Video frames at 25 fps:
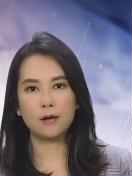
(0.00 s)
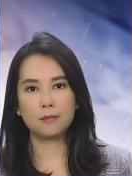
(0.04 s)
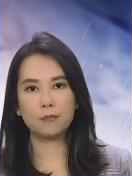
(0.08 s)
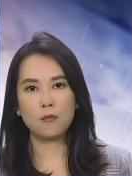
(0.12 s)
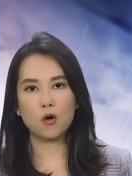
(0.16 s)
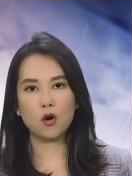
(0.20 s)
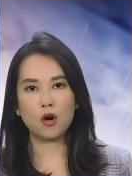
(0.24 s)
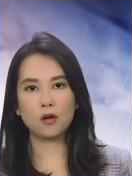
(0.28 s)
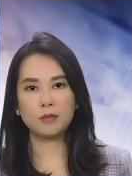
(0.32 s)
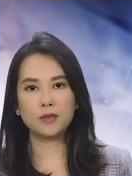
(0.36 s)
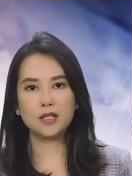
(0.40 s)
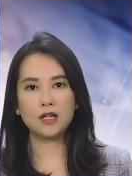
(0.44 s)

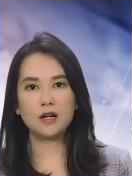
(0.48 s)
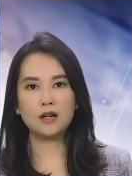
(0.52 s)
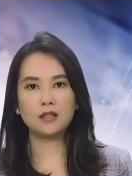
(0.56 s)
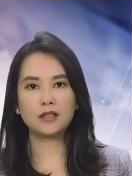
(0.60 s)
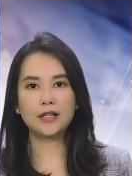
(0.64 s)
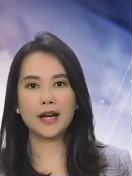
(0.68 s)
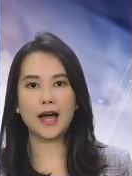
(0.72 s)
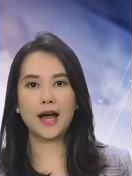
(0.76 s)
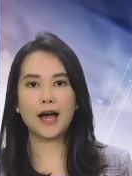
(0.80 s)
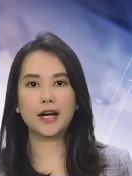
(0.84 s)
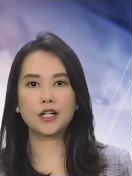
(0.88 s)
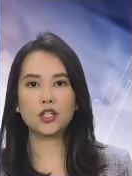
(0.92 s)
Bộ Công
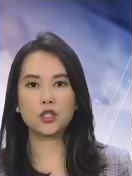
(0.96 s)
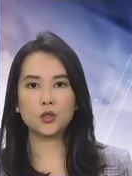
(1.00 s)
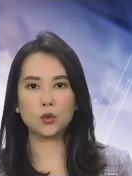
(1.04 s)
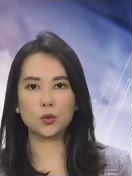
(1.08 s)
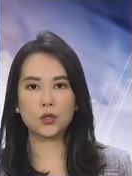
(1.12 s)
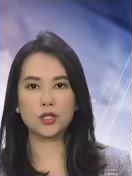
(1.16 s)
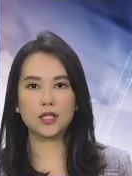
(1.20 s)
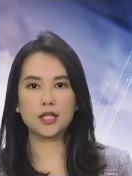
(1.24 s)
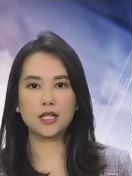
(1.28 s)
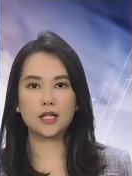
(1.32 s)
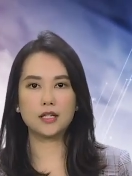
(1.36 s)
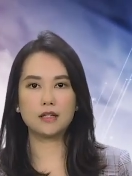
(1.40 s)
Thương đã
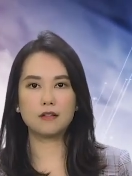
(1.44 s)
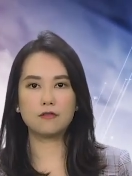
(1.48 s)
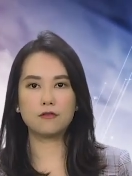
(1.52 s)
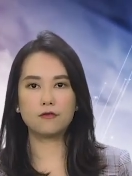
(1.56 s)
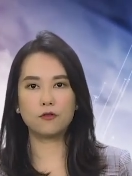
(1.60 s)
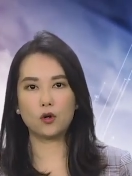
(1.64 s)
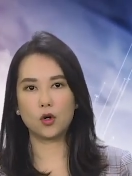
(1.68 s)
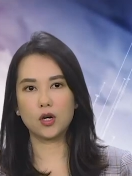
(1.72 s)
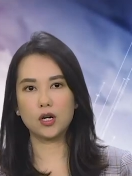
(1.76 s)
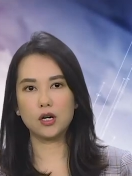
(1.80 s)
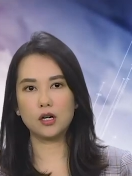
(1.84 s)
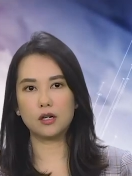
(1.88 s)
chủ trì
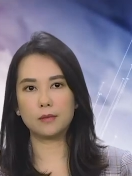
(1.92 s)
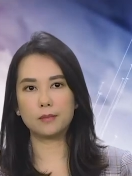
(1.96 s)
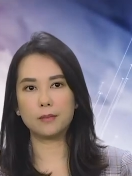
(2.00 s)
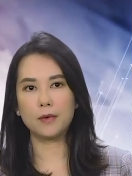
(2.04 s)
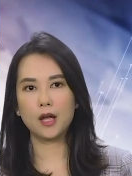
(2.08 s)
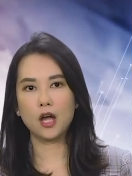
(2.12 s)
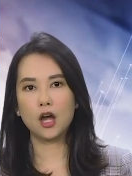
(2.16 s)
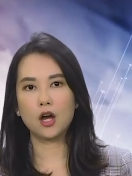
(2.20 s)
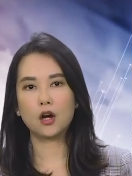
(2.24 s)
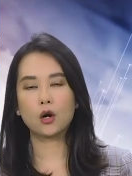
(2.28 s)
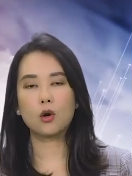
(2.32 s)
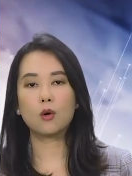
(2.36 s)
phối hợp
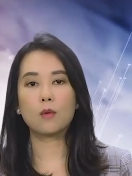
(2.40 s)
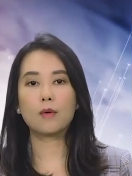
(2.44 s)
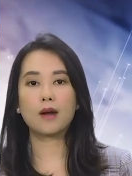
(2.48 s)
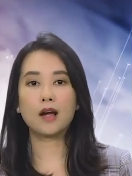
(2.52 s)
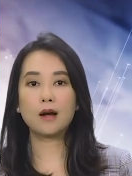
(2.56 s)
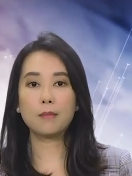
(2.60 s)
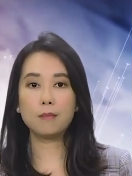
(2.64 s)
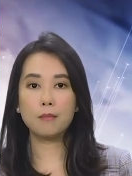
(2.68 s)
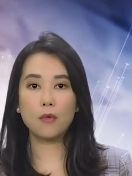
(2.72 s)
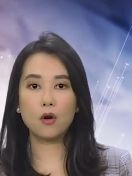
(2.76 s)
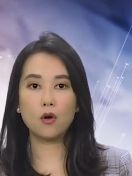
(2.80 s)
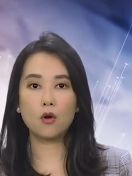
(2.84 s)
cùng
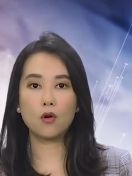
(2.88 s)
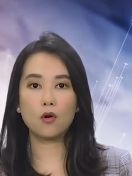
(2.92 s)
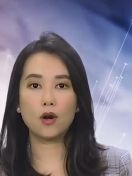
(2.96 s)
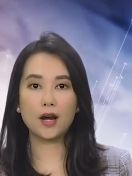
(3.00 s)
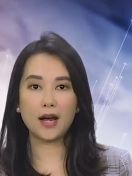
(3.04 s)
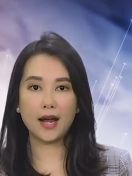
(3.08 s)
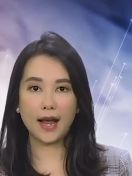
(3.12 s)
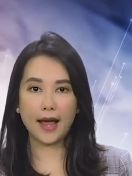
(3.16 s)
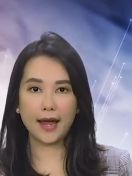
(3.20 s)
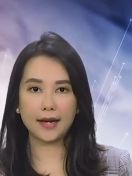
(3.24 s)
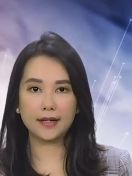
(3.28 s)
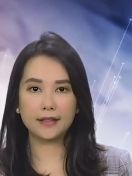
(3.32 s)
các bộ,
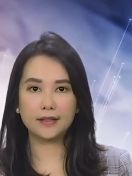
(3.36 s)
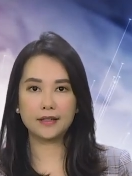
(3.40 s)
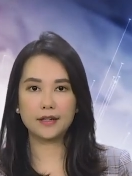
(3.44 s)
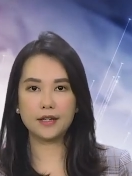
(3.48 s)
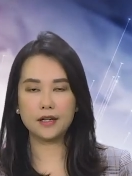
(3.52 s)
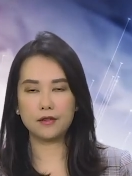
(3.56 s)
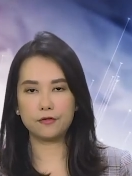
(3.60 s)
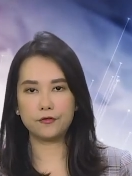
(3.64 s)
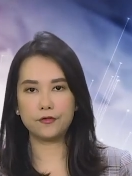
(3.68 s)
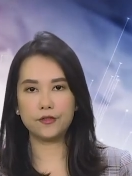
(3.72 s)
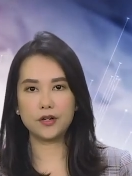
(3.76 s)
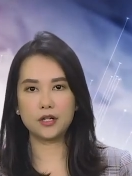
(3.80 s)
ngành,
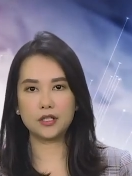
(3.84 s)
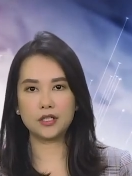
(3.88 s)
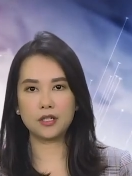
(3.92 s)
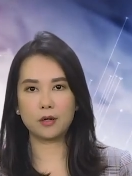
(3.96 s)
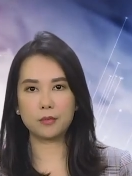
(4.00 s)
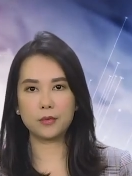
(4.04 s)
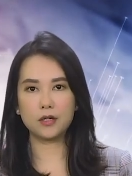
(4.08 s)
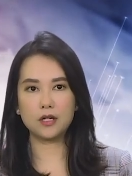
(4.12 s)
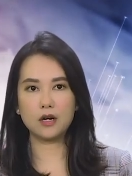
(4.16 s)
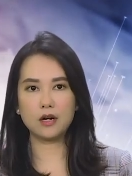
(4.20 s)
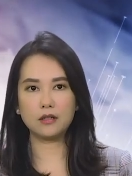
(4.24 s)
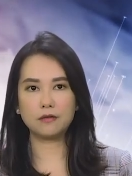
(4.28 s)
địa phương
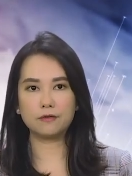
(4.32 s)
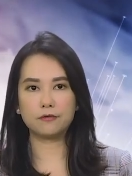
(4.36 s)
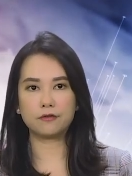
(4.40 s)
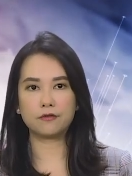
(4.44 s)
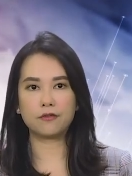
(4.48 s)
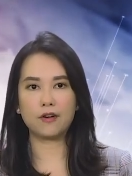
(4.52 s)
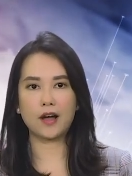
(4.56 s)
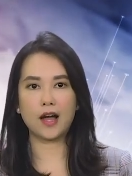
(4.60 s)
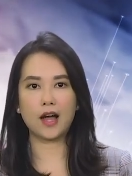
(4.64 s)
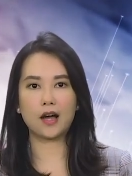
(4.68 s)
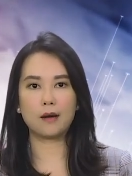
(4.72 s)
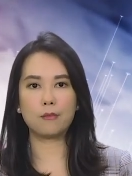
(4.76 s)
trong nước
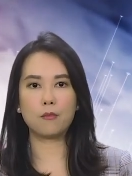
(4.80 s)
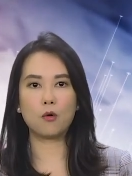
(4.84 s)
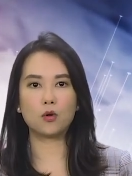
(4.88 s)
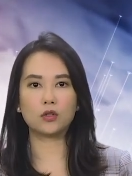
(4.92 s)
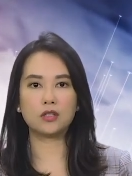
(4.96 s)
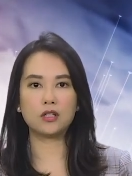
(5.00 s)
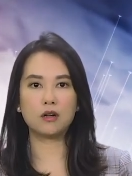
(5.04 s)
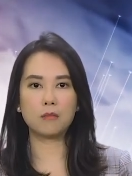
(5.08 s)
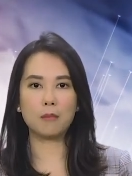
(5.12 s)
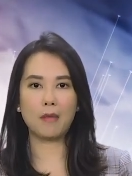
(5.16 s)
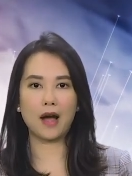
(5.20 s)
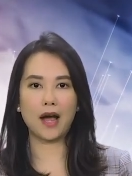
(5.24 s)
và Bộ
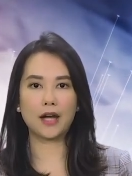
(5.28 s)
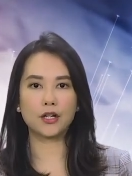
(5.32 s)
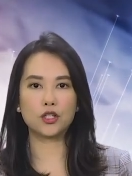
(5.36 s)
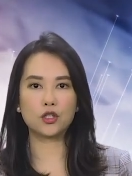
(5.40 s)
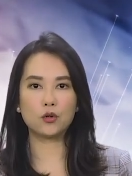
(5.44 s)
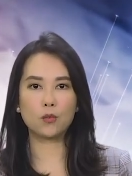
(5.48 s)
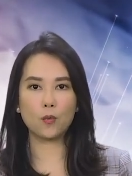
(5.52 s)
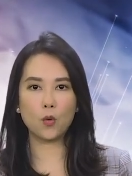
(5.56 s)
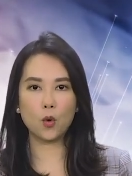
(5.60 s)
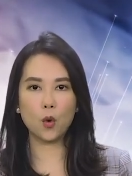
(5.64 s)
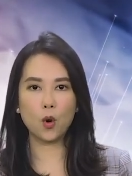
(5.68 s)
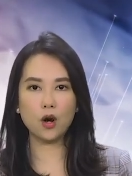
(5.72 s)
Thương mại
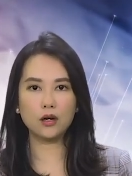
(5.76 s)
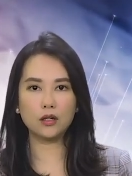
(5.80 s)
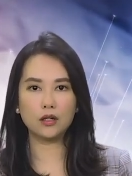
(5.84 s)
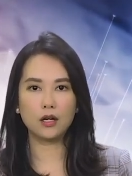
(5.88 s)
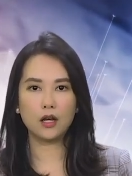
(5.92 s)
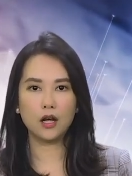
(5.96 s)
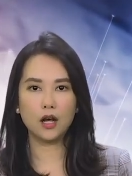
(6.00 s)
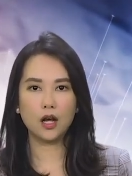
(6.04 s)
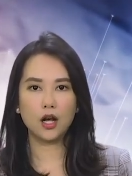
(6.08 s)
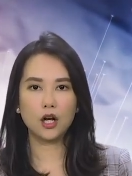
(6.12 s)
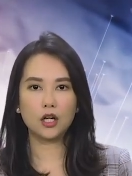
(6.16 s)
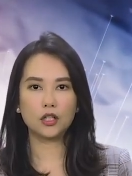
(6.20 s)
Trung Quốc
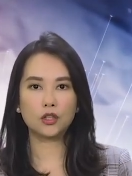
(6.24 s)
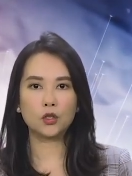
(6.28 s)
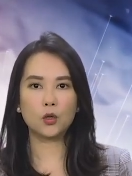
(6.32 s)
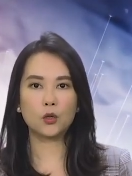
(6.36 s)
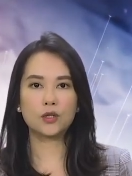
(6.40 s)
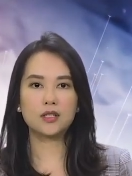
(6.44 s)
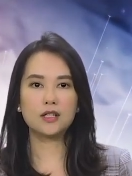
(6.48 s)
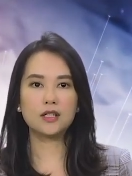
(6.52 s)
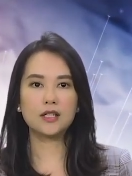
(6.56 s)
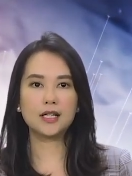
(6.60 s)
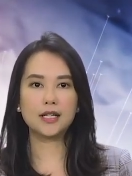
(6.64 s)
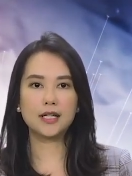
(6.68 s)

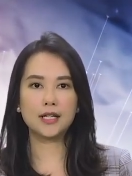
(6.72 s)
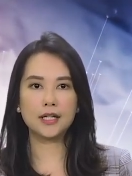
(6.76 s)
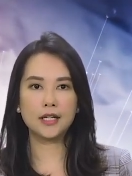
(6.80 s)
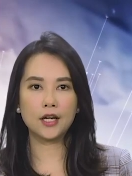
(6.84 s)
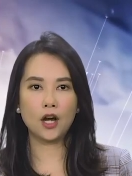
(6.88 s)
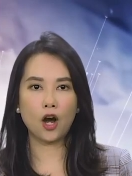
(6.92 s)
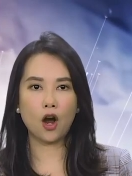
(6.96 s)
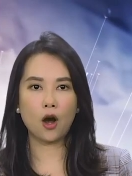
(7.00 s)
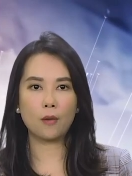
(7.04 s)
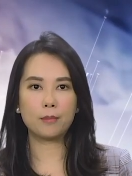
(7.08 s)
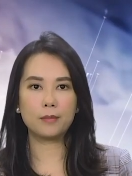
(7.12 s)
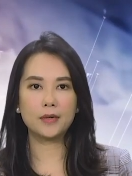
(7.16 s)
tổ chức kỳ
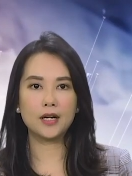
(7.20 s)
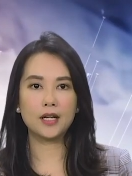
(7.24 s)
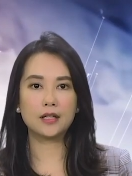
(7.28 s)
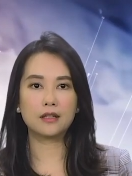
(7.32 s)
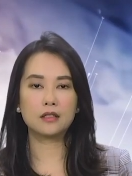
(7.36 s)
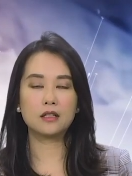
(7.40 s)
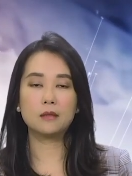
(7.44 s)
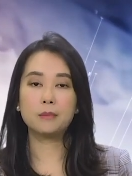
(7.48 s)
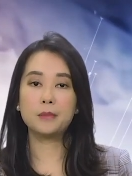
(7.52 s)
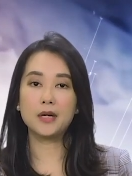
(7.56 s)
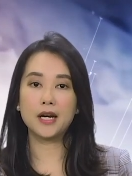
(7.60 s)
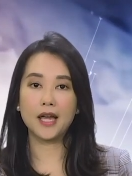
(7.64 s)
họp lần
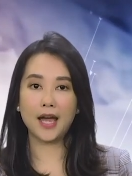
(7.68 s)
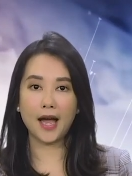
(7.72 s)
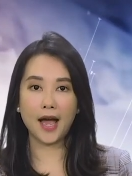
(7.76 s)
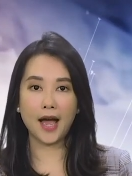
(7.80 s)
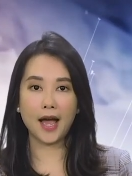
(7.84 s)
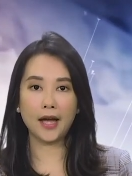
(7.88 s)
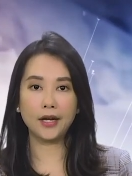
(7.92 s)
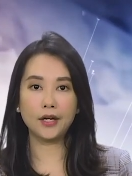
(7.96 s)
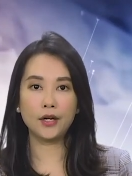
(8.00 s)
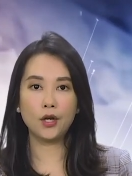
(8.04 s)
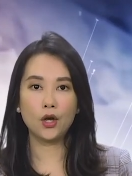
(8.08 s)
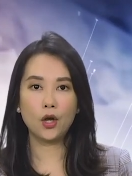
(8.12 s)
thứ
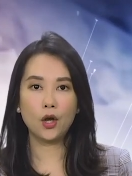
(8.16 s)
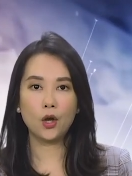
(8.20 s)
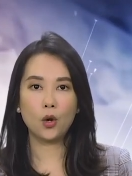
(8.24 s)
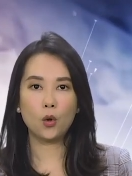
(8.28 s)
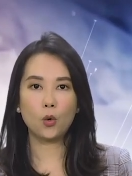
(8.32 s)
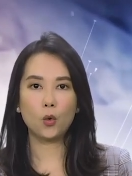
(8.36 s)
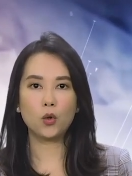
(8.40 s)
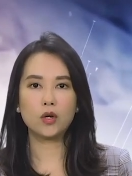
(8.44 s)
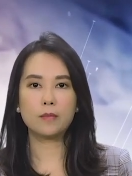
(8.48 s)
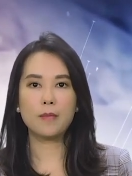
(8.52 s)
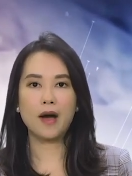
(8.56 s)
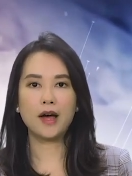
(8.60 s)
12
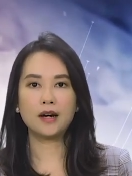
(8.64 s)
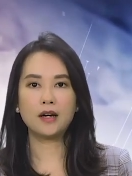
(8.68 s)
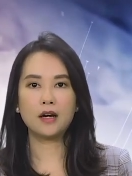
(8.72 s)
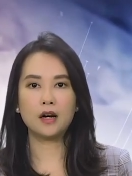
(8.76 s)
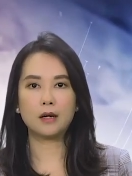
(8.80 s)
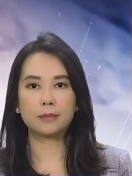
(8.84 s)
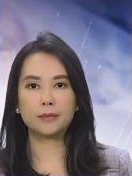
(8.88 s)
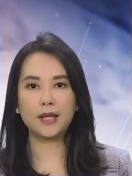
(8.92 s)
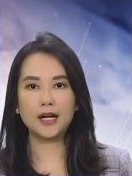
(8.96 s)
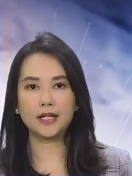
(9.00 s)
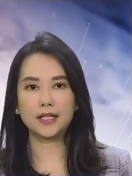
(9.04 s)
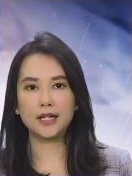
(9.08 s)
Ủy ban
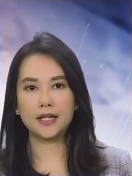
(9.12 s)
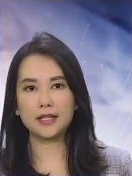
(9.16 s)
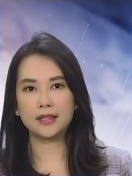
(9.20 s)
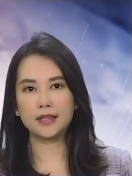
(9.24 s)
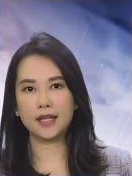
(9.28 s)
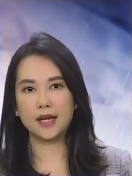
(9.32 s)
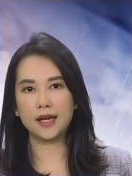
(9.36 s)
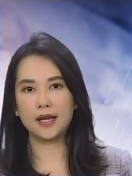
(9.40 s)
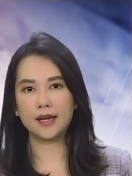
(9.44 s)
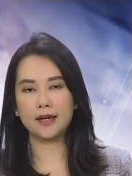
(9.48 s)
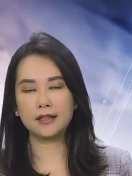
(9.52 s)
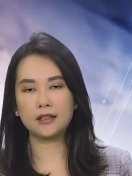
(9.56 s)
Hợp tác Kinh
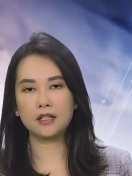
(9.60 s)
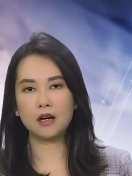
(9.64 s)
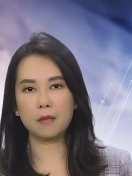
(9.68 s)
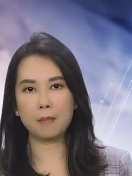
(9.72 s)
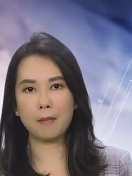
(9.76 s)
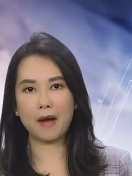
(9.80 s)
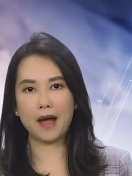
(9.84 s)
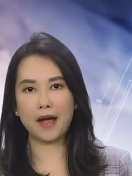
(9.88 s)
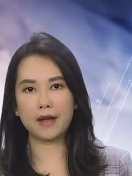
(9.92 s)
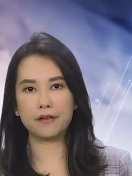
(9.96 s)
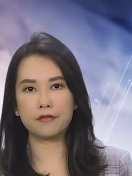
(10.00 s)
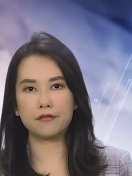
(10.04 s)
tế
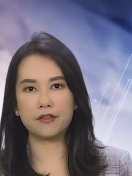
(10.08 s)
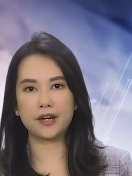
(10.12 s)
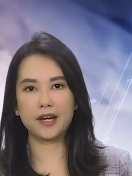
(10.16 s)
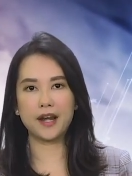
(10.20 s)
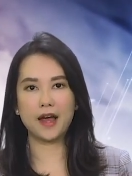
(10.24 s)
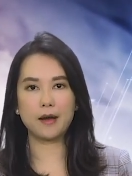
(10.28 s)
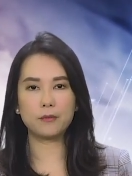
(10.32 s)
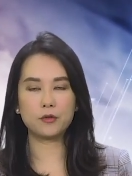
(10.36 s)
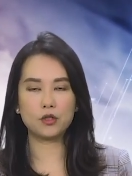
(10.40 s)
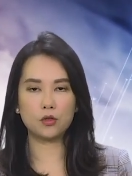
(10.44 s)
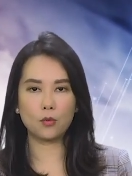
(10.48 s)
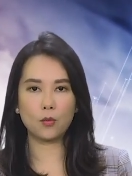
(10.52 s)
Thương mại Việt
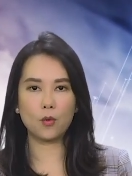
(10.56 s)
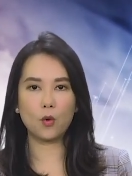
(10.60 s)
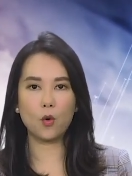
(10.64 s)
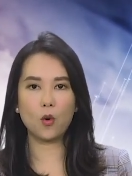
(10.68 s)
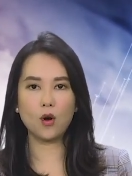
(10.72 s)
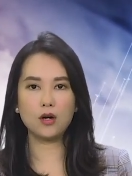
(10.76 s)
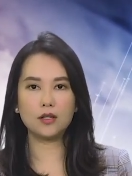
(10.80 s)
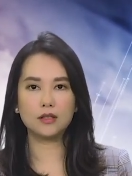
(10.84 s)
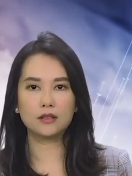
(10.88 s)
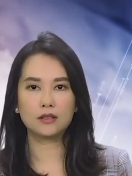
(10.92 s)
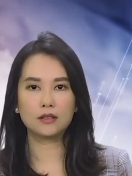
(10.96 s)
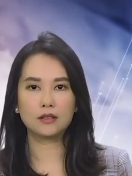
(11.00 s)
Nam Trung
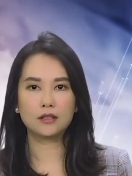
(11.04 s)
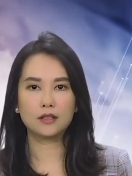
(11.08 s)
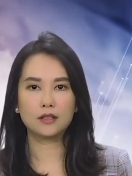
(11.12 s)
Quốc.